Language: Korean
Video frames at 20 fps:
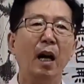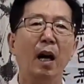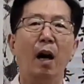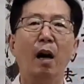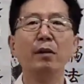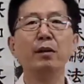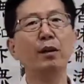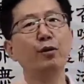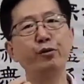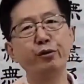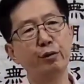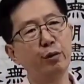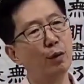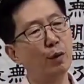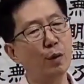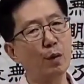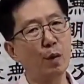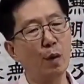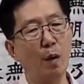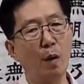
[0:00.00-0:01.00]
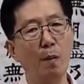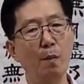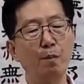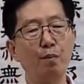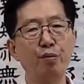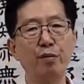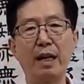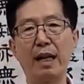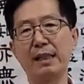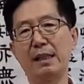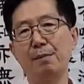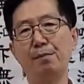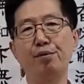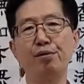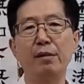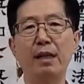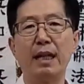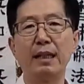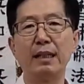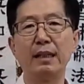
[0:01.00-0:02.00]
얻을 수도 없고 불가심
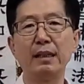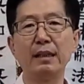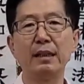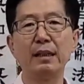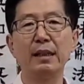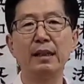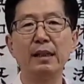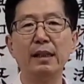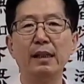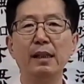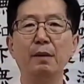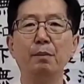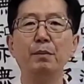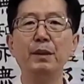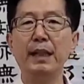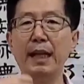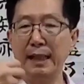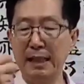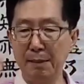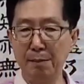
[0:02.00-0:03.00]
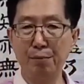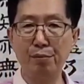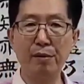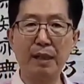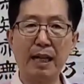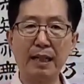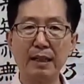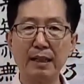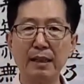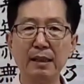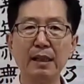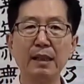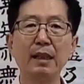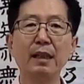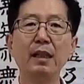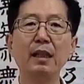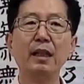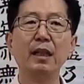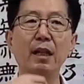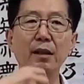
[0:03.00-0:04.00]
불가득, 미래심
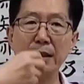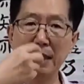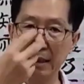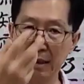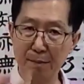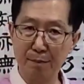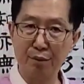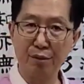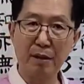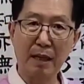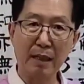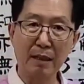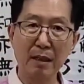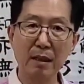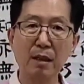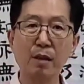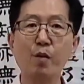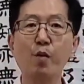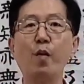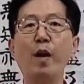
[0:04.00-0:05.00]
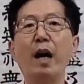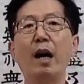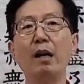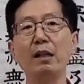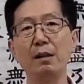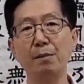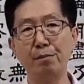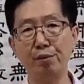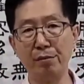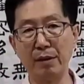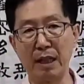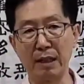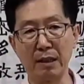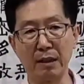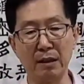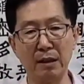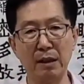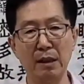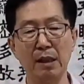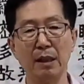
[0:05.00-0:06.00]
불가득, 현재심 불가득, 과거심
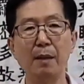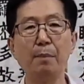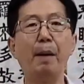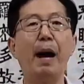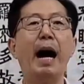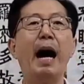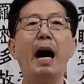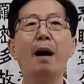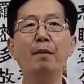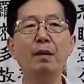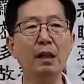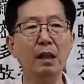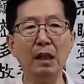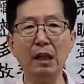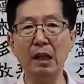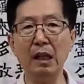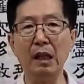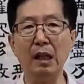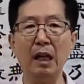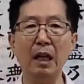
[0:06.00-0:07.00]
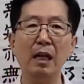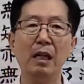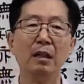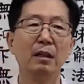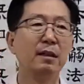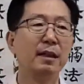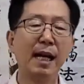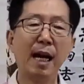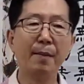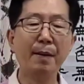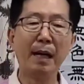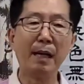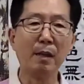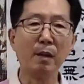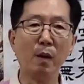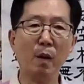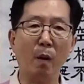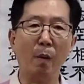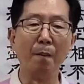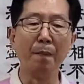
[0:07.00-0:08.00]
불가득. 그러니까 마음을
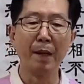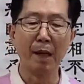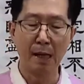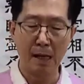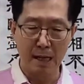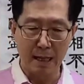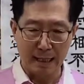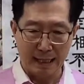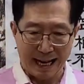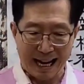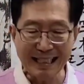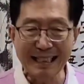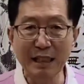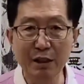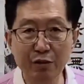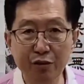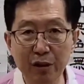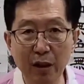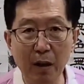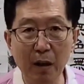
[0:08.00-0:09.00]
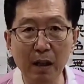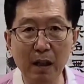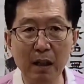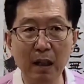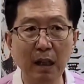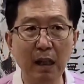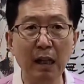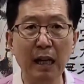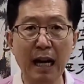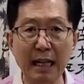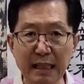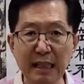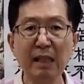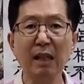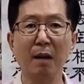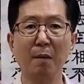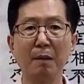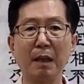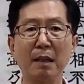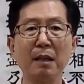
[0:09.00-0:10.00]
그야말로 가질 수가
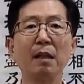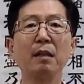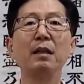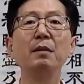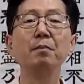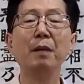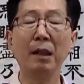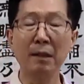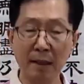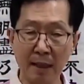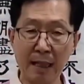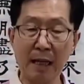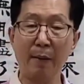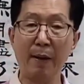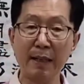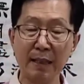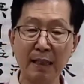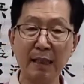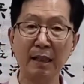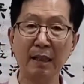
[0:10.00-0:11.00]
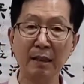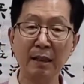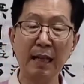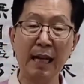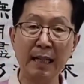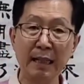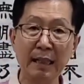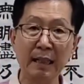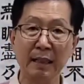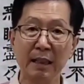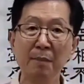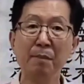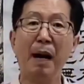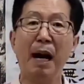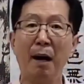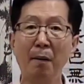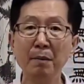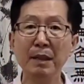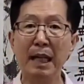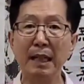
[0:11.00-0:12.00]
가지가 어다 그러니까 금강경에 나와서 있는 얘기 그
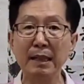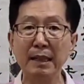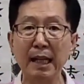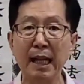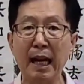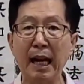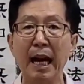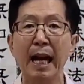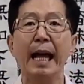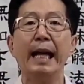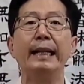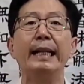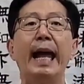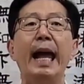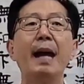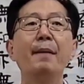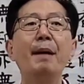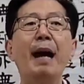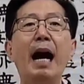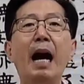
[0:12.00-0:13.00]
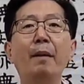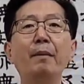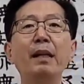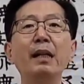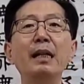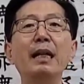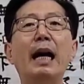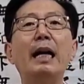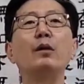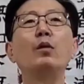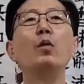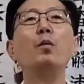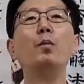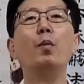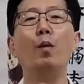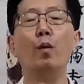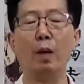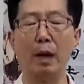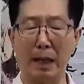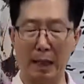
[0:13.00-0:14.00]
마음 자체 내 마음을 나도
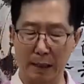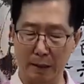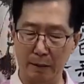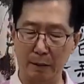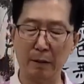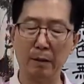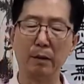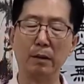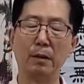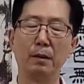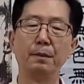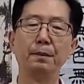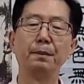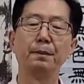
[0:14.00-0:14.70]
몰라요.